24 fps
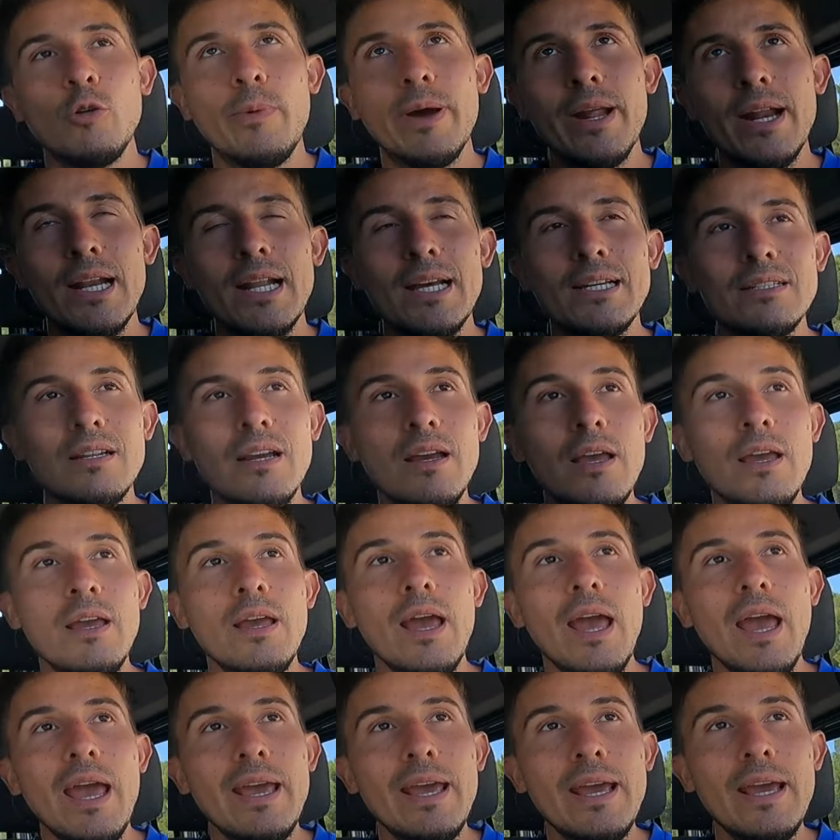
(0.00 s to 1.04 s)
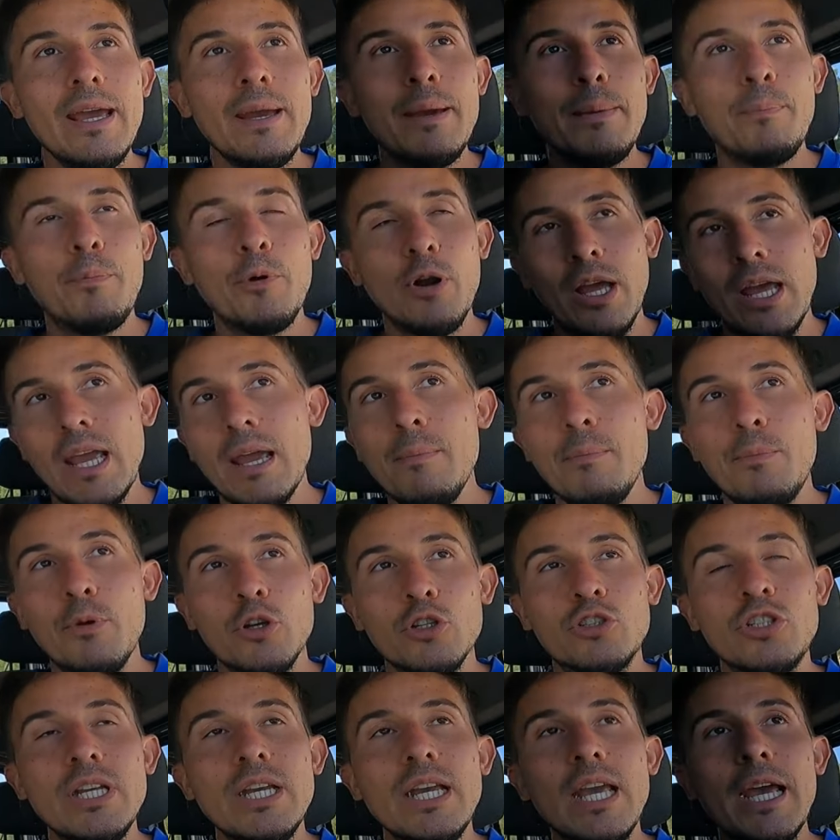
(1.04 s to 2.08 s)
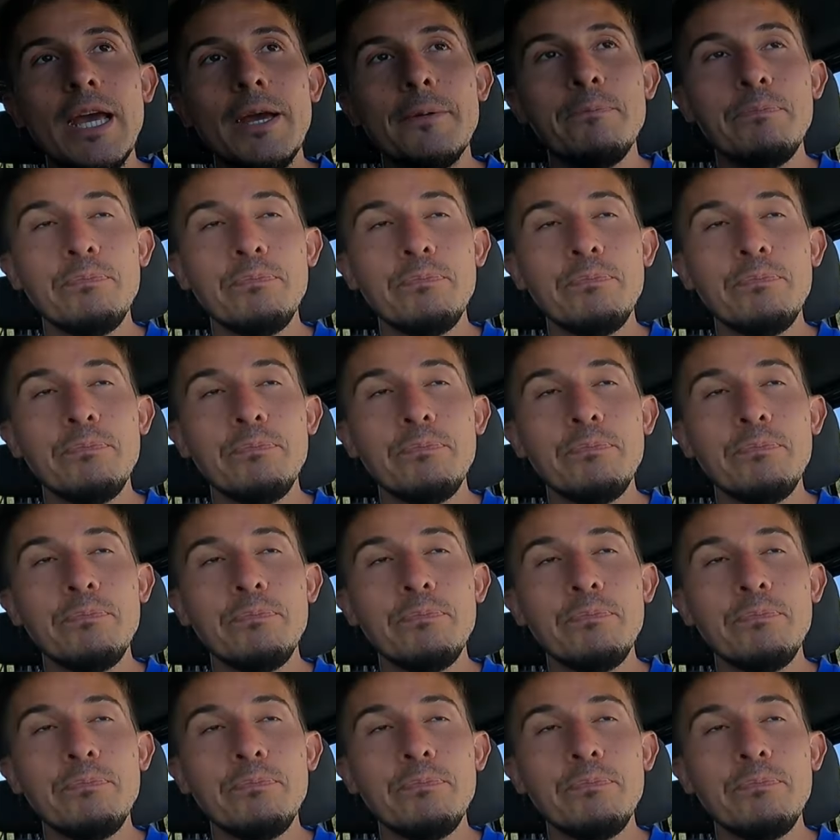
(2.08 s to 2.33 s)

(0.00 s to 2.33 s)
a tomarlas. Eh, por ejemplo, sí que